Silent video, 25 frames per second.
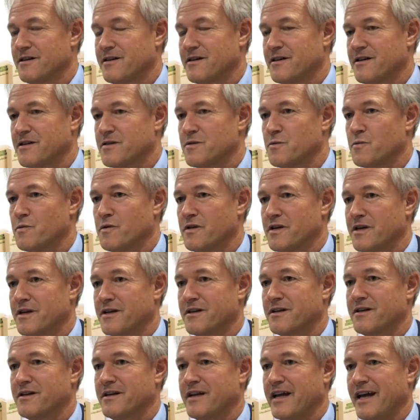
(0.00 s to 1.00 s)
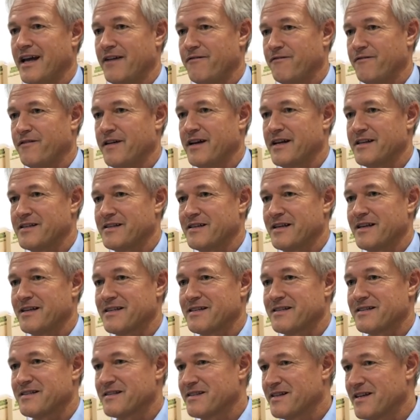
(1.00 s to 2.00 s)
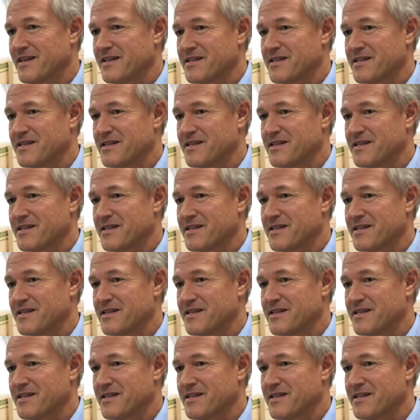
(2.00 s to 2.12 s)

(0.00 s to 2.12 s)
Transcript: der sogenannten FSSC